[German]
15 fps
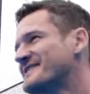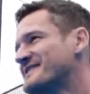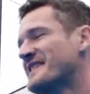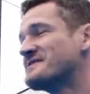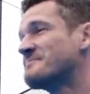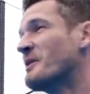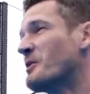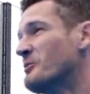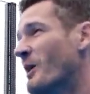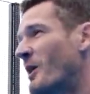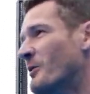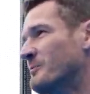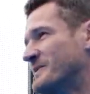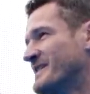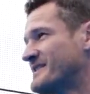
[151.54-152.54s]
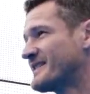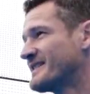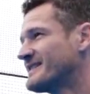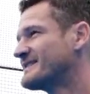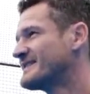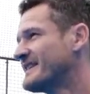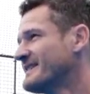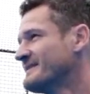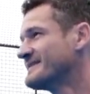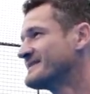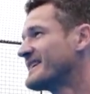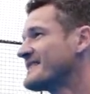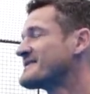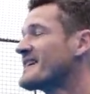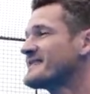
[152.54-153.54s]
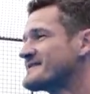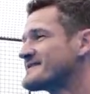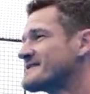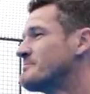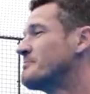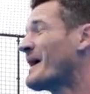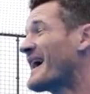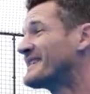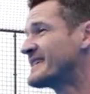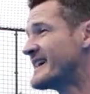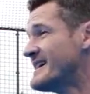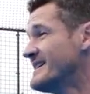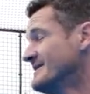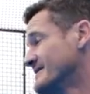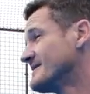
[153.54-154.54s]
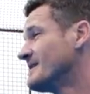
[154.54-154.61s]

das erstmal überhaupt nicht. Ne? Das heißt Padel,